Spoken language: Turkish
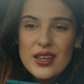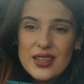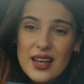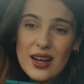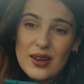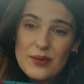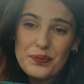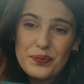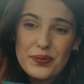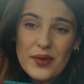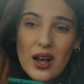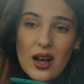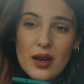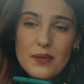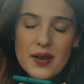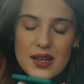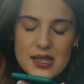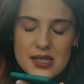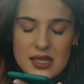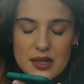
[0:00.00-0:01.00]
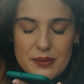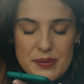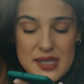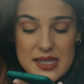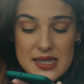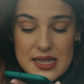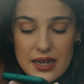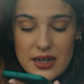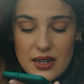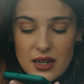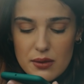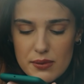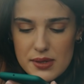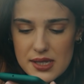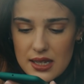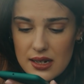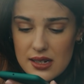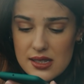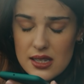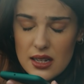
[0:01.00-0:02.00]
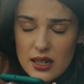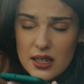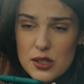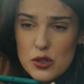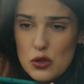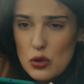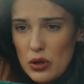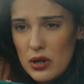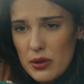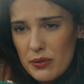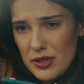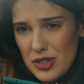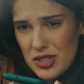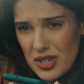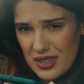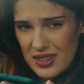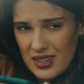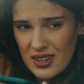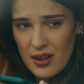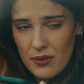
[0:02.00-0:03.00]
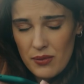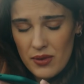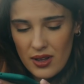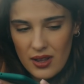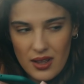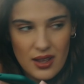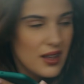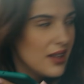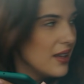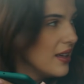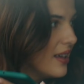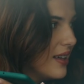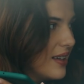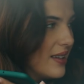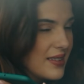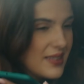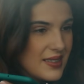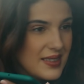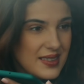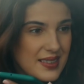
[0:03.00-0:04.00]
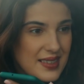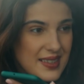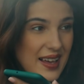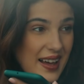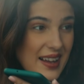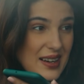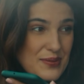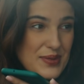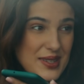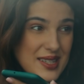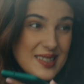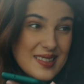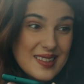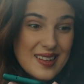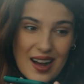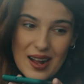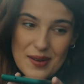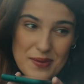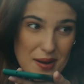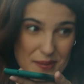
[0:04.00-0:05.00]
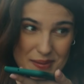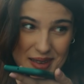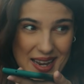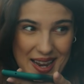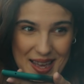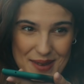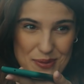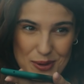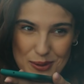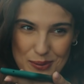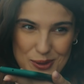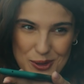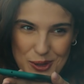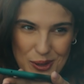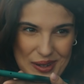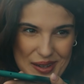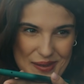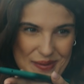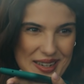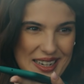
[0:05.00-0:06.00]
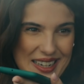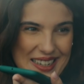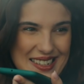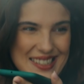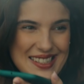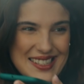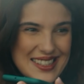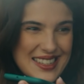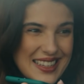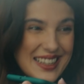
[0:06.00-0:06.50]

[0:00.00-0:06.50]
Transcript: Ya abi aslında biz sen aramasaydı sana hiç söylemeyecektik ama yani biz galiba meleği bulmuş olabiliriz.